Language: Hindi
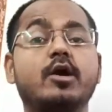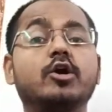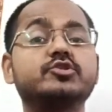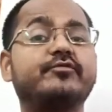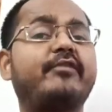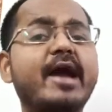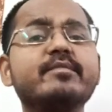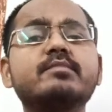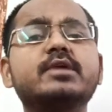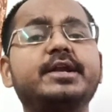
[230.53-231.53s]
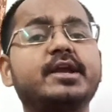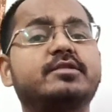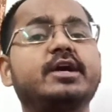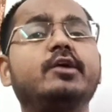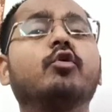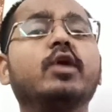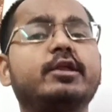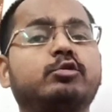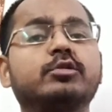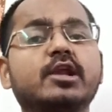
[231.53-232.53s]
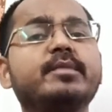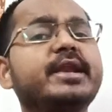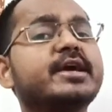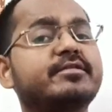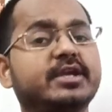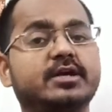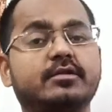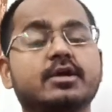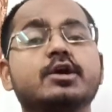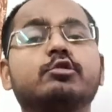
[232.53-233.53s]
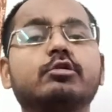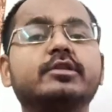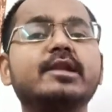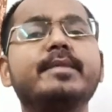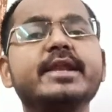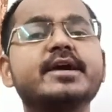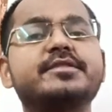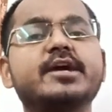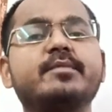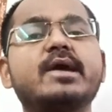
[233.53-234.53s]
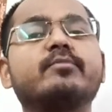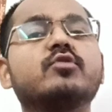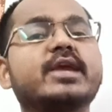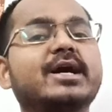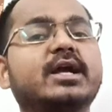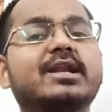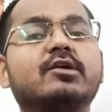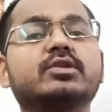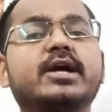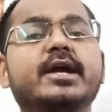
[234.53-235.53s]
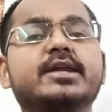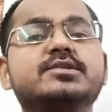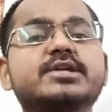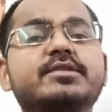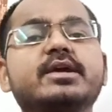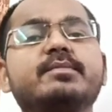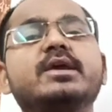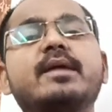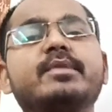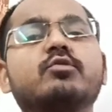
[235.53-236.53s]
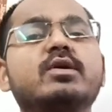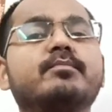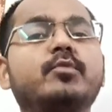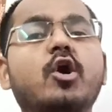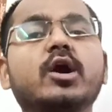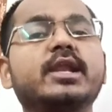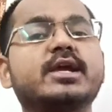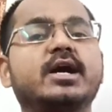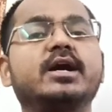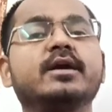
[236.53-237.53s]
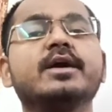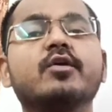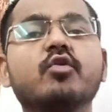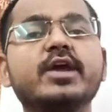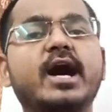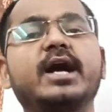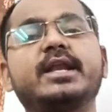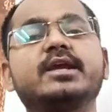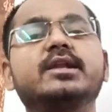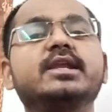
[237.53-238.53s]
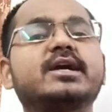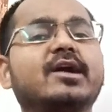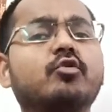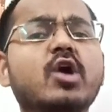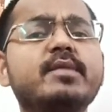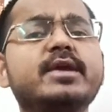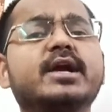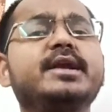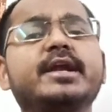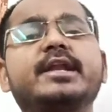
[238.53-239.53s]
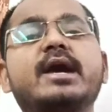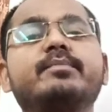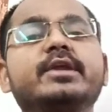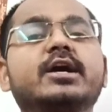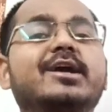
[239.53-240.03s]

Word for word: और जो फाइव नंबर टिक्स है वो है सोशल मीडिया शेयर सोशल मीडिया शेयर में आपको क्या करना होता है कि जैसे भी आपने कोई ब्लॉग लिखा कोई आर्टिकल लिखा कोई भी कंटेंट आपने